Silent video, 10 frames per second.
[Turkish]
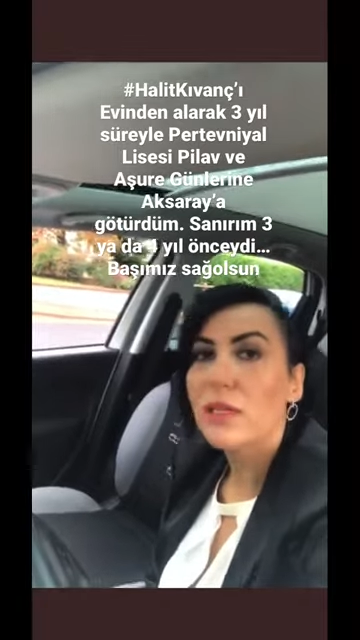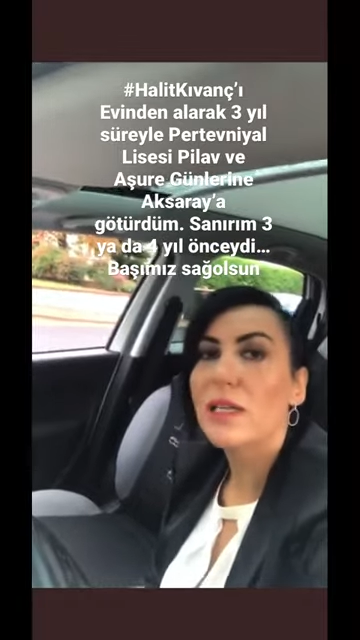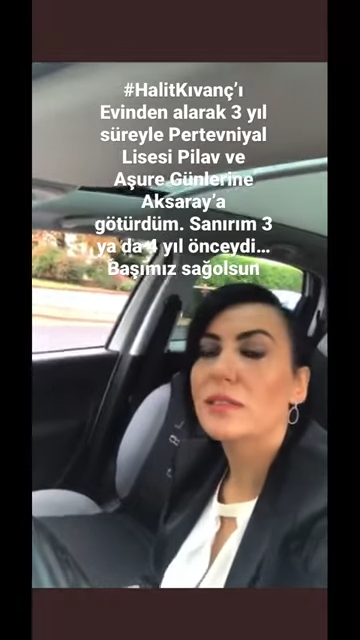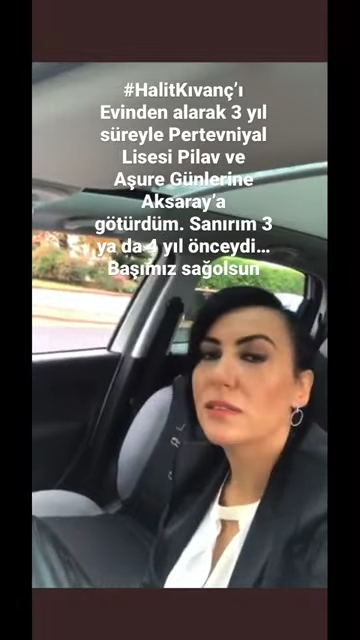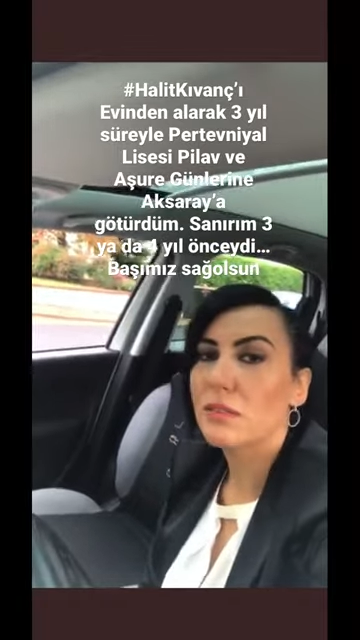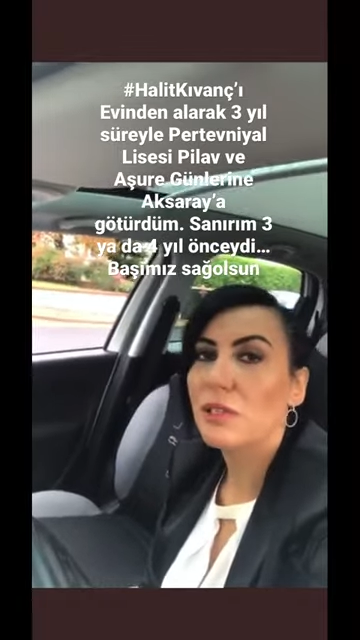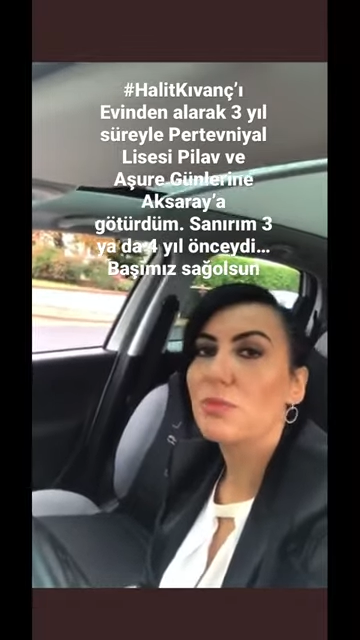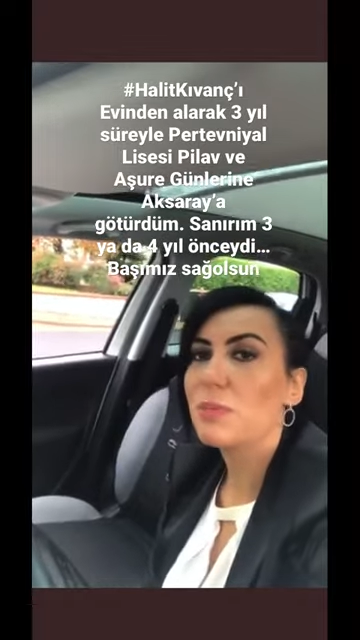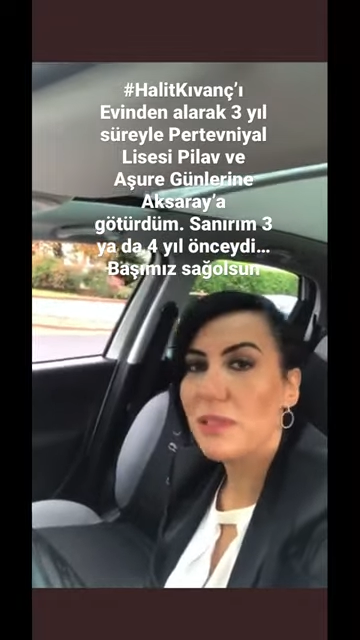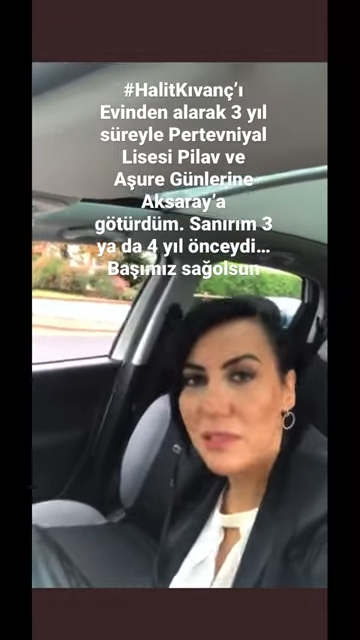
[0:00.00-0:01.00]
Halit
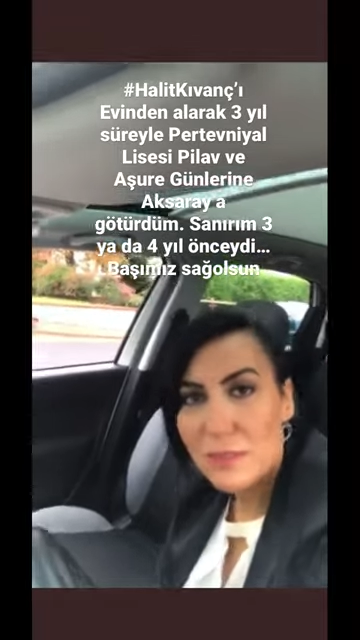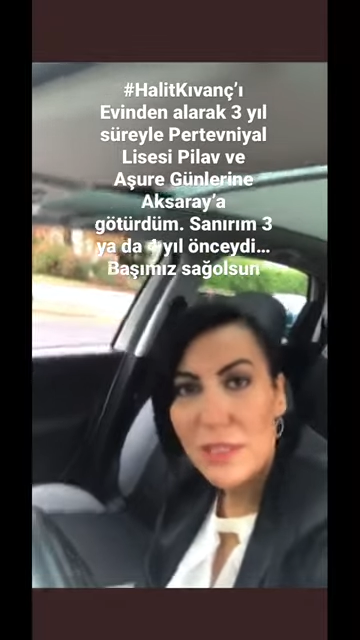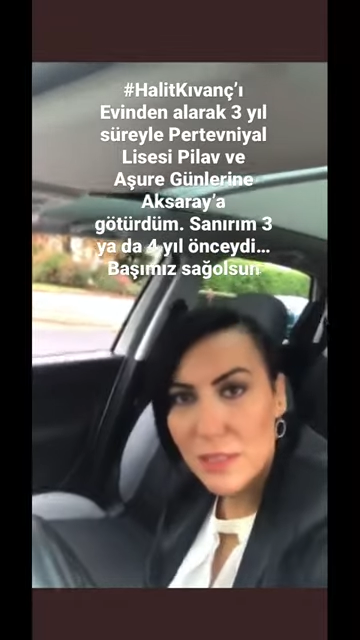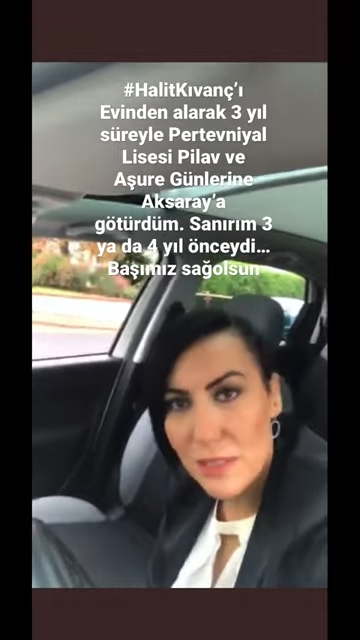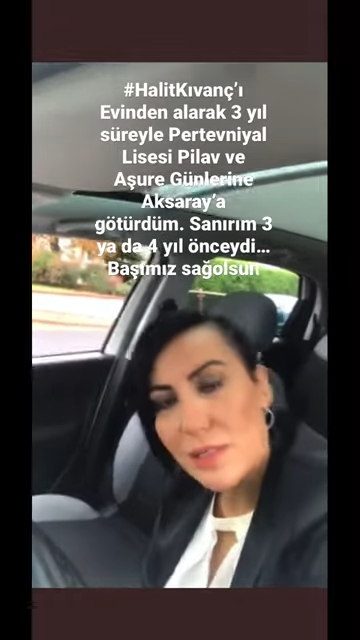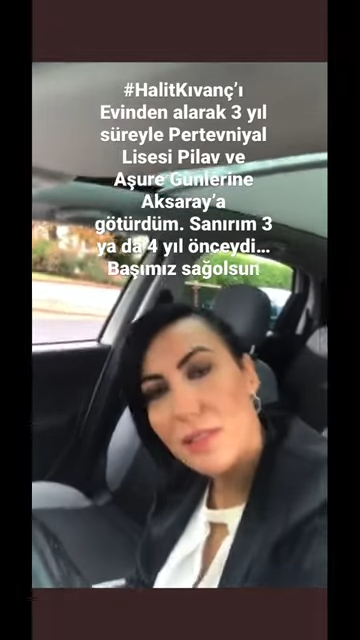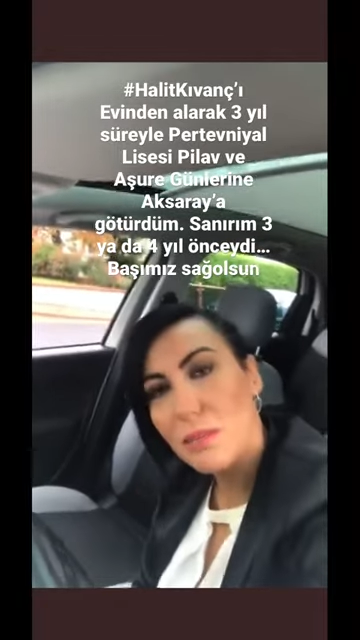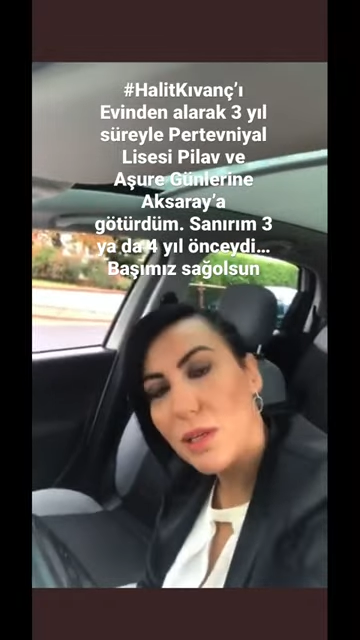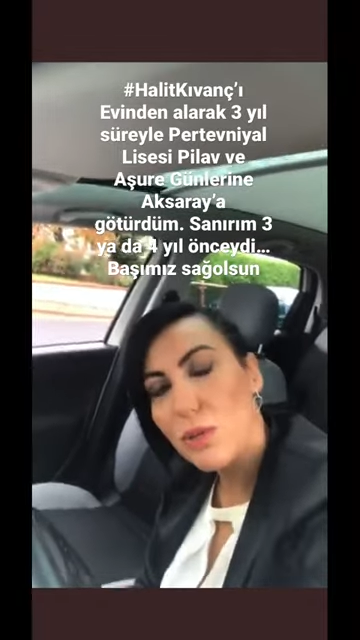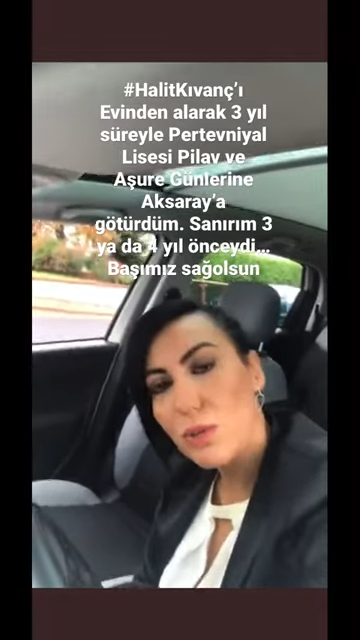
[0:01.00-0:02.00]
Kıvanç bir Pertevniyal
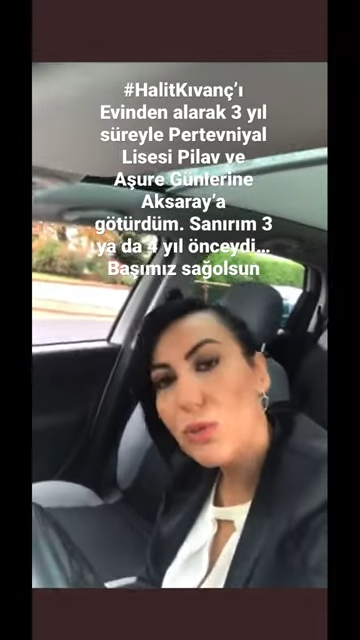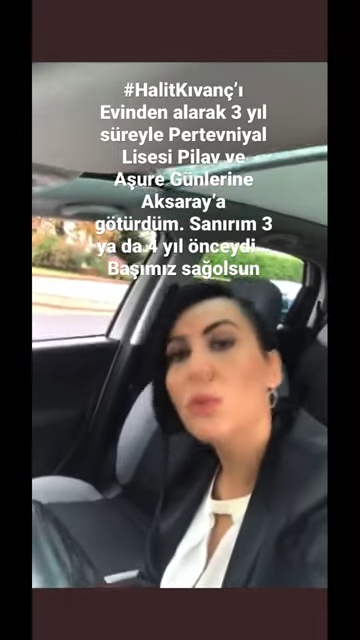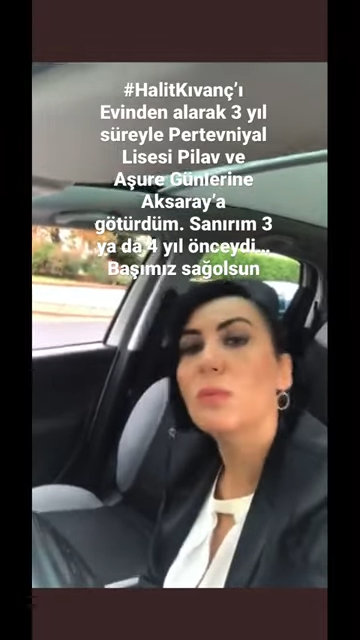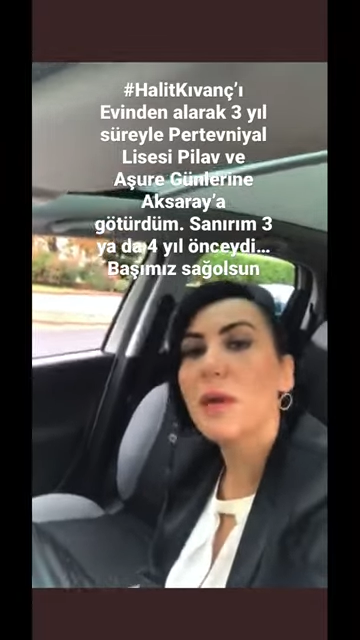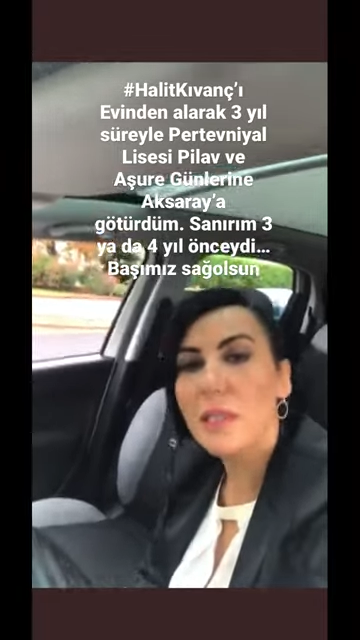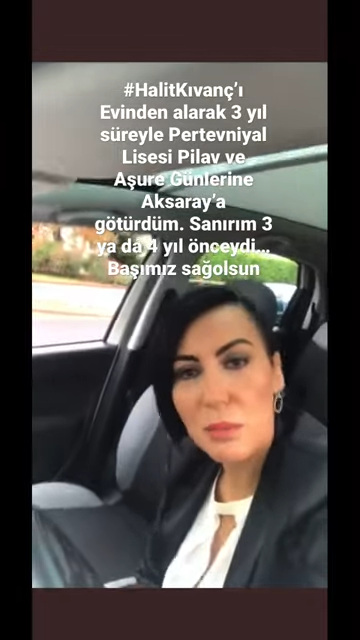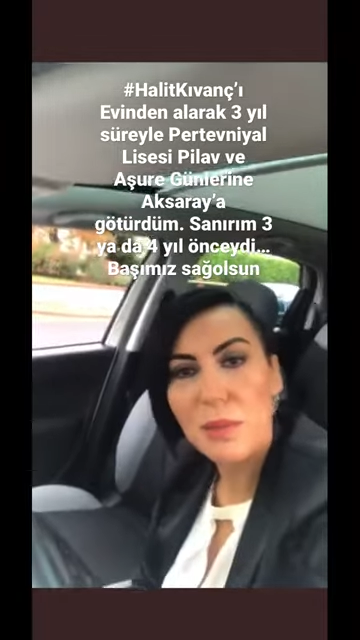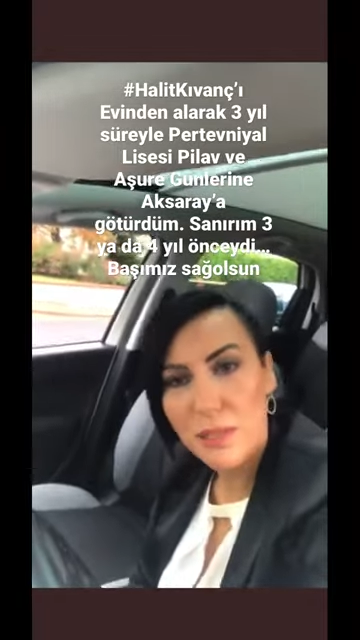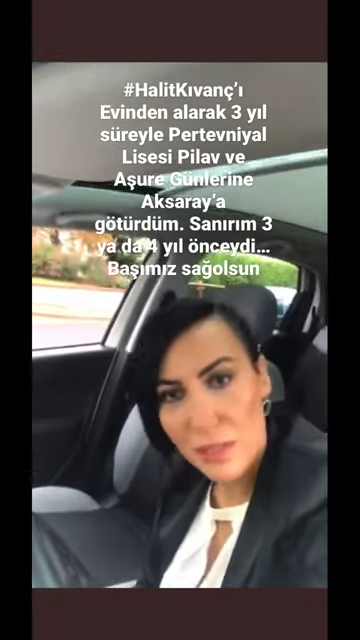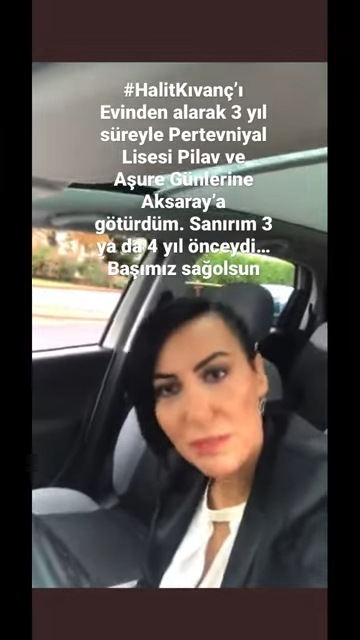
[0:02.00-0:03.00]
Lisesi mezunu. Ben de bir
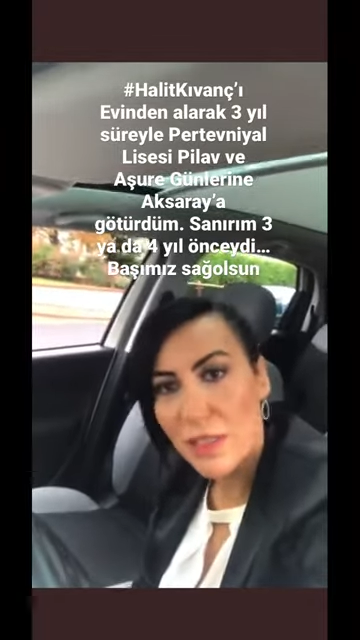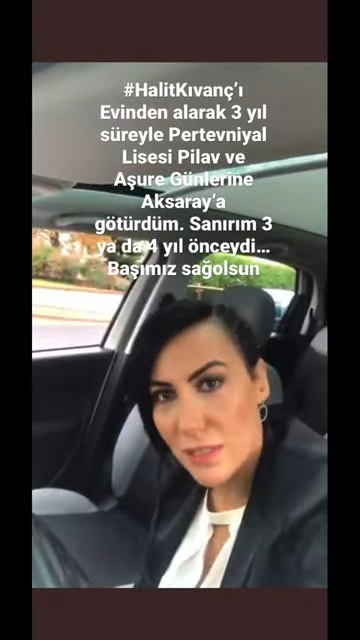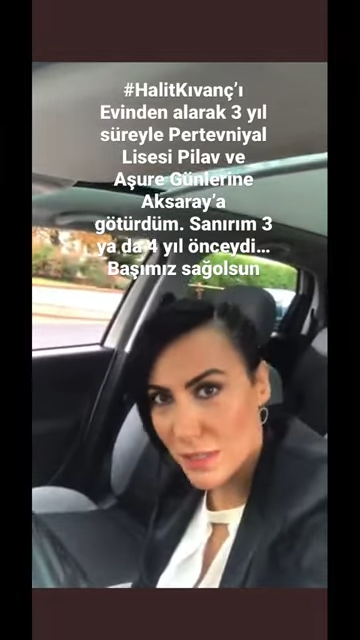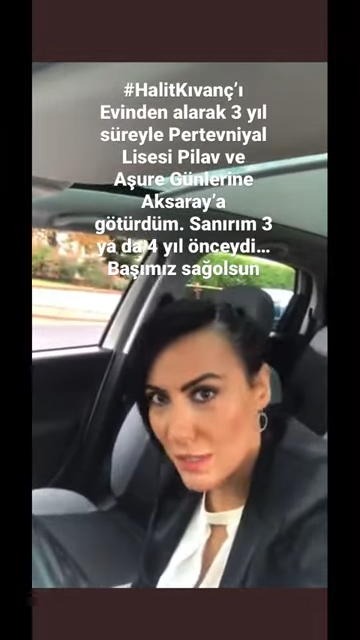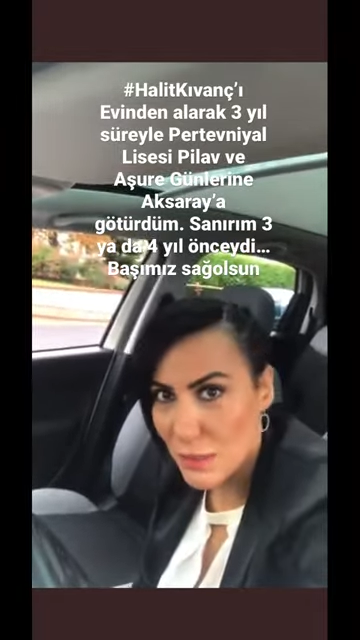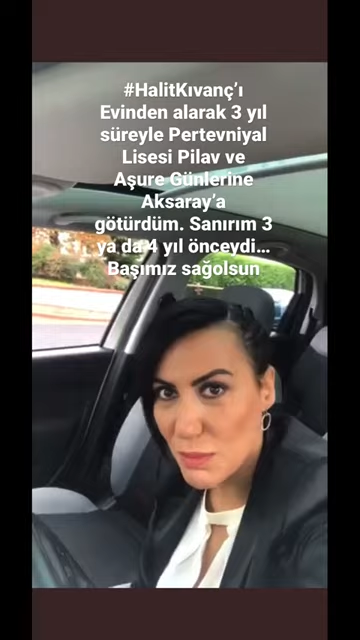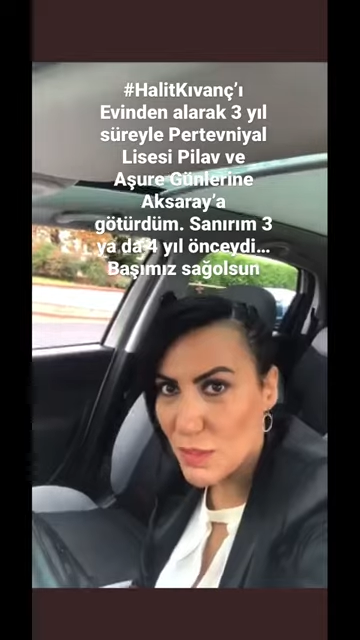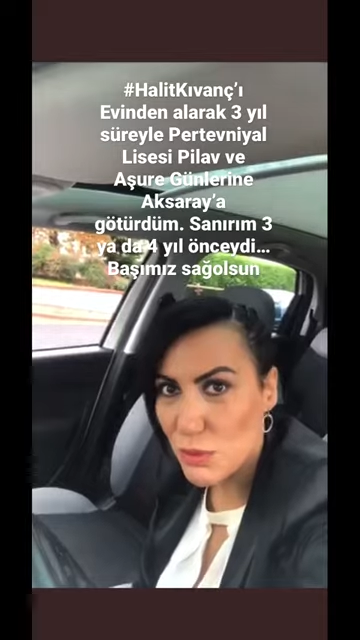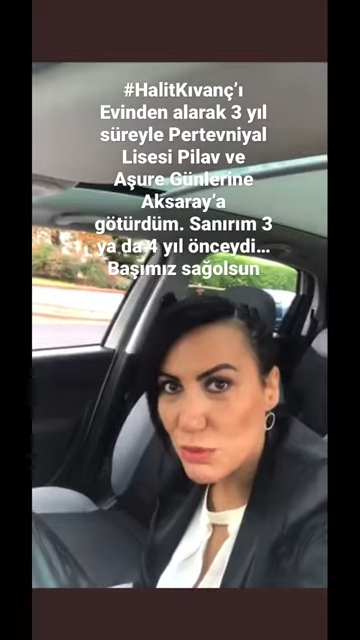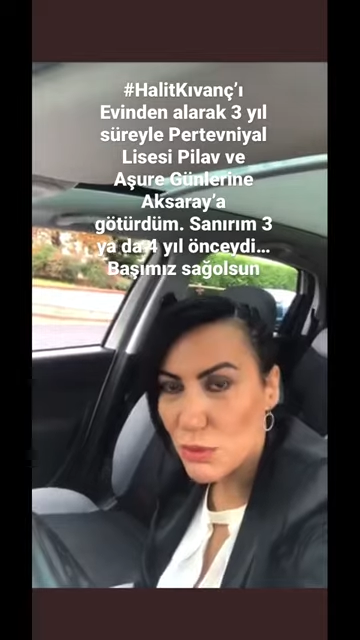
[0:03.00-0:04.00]
Pertevniyal Lisesi
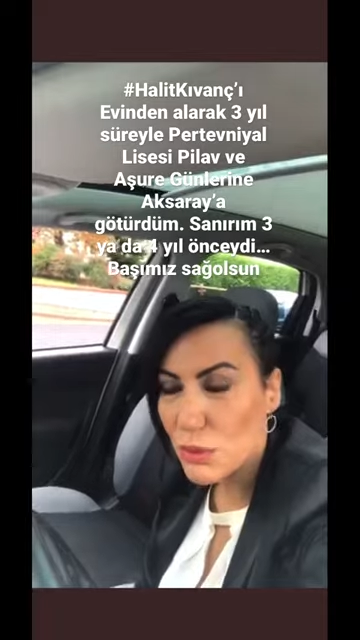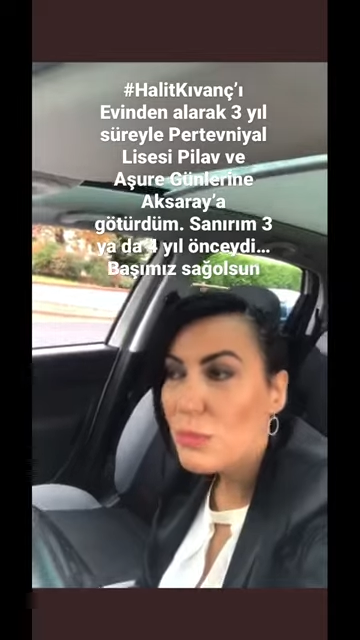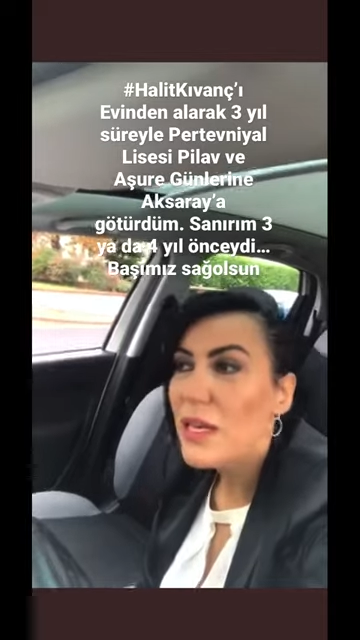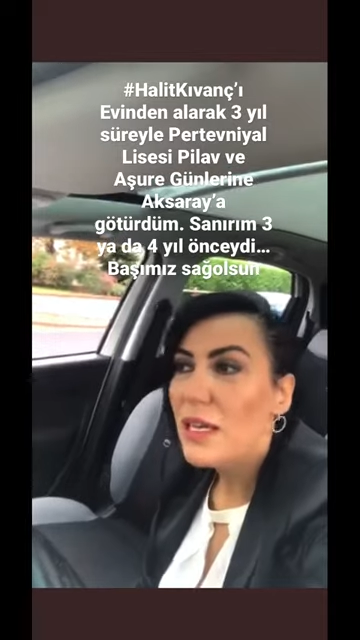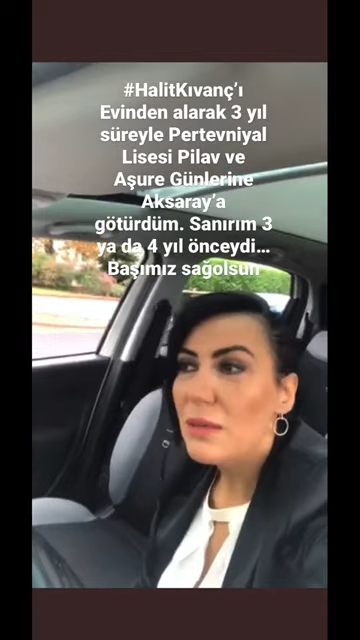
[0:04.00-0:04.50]
mezunuyum.